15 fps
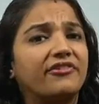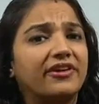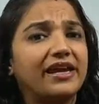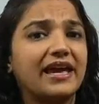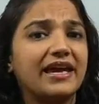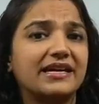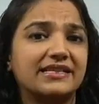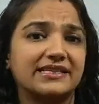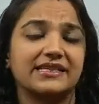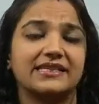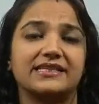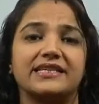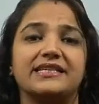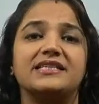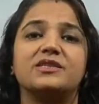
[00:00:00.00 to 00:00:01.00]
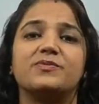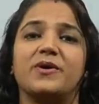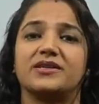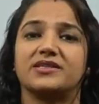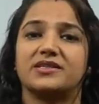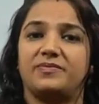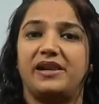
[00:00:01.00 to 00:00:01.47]
फ्री एग्जिस्टेंस
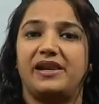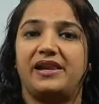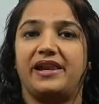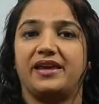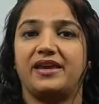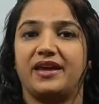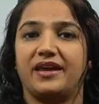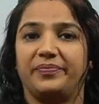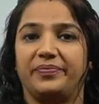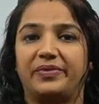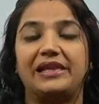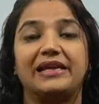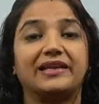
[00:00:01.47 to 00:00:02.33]
पॉसिबल नहीं है